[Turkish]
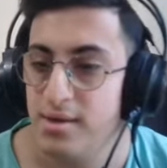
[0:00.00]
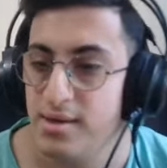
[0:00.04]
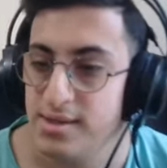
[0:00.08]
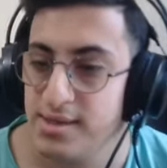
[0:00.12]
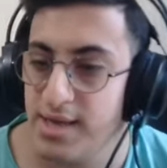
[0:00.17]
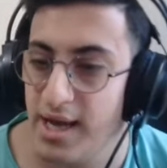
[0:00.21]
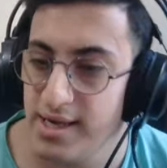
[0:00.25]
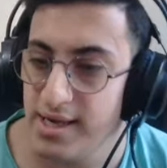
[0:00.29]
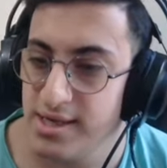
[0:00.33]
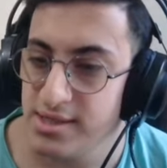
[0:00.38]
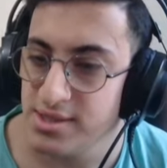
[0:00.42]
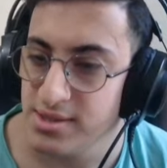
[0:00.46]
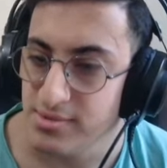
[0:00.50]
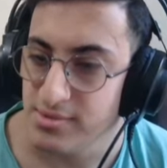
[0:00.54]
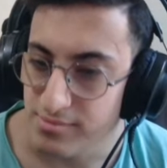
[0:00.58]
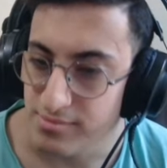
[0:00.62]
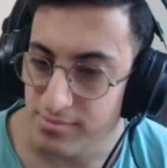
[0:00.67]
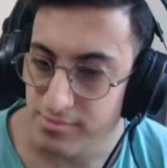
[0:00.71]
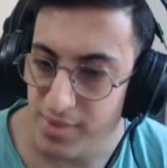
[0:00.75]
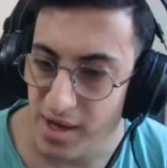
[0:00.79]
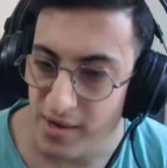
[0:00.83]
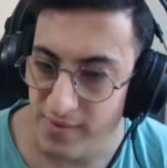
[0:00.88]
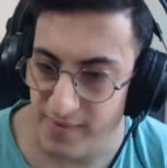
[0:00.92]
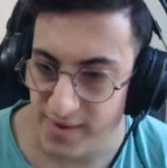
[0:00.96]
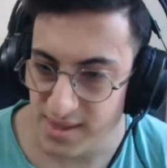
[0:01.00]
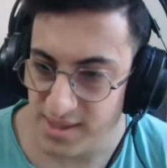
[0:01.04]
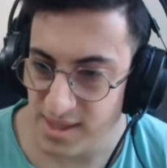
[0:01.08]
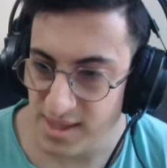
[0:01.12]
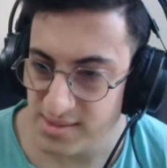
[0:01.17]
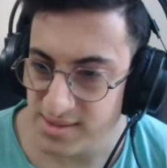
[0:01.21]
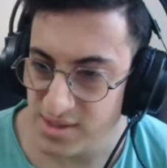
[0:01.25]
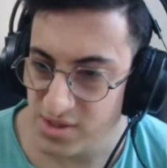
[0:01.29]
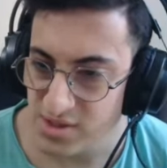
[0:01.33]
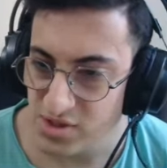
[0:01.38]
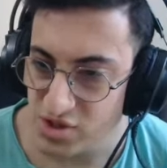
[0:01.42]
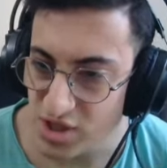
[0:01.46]
Kardeşim ben varken
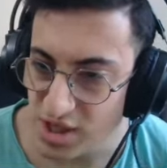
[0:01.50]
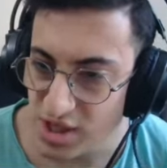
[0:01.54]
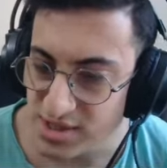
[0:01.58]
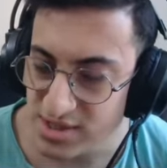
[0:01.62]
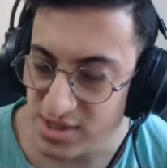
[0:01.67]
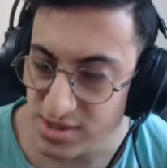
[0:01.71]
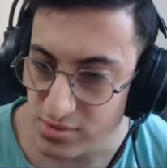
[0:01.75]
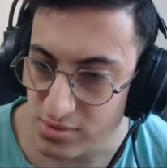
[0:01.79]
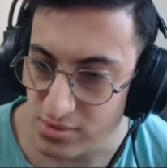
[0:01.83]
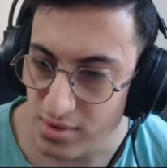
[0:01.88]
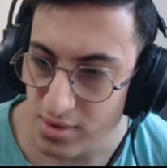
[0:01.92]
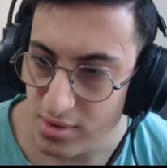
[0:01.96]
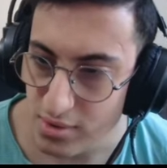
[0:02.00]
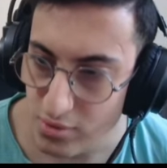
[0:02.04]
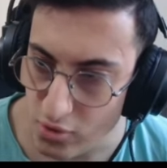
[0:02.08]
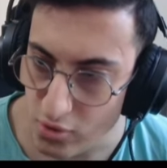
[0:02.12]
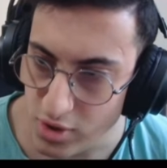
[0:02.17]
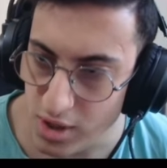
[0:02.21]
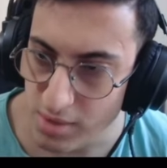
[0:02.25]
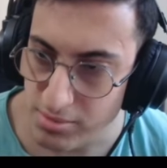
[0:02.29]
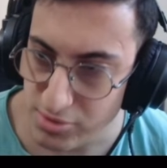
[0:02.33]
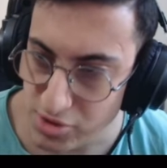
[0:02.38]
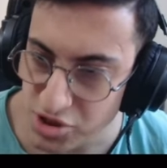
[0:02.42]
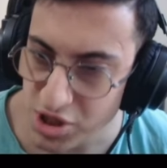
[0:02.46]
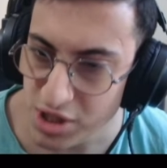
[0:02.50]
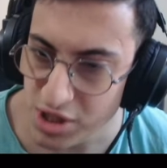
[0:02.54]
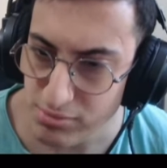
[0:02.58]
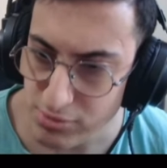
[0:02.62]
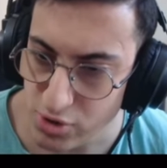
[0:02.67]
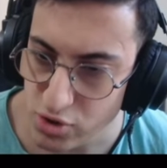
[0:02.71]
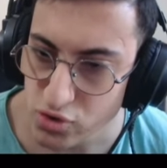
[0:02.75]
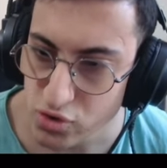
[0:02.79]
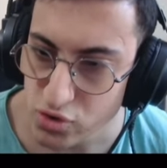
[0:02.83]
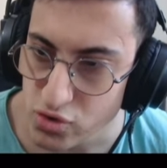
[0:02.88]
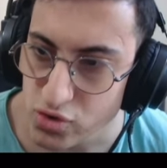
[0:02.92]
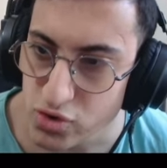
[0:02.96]
senin şansın olabileceğini mi
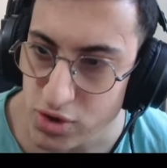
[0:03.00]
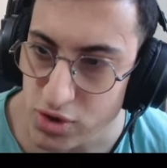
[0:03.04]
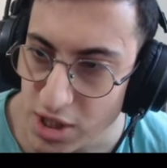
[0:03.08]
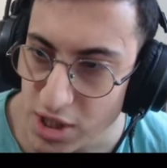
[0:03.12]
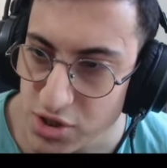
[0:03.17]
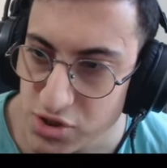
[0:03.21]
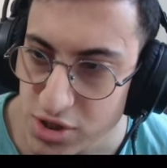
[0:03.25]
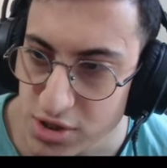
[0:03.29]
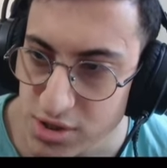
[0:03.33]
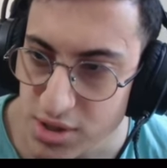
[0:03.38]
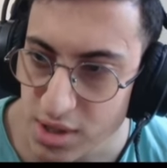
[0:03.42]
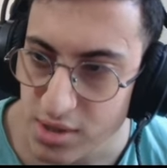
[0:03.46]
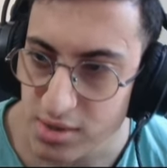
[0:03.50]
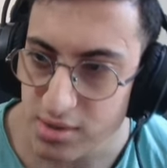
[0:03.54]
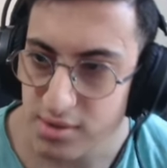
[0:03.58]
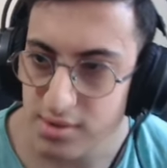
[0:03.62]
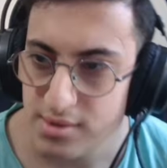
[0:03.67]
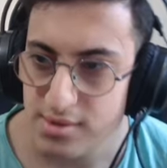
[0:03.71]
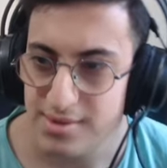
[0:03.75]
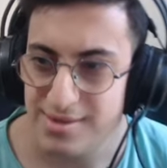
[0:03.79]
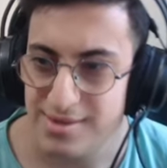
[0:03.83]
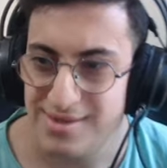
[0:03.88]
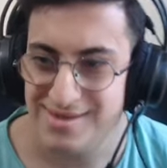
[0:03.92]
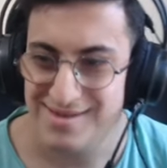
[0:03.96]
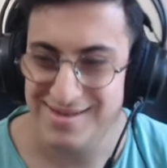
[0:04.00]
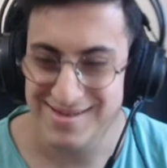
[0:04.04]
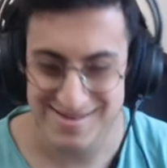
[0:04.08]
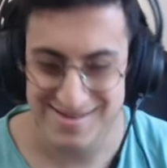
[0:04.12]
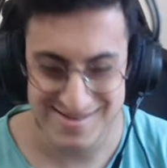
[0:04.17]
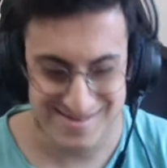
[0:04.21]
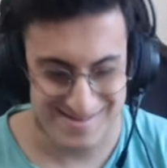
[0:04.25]
düşündün gerçekten? Evet.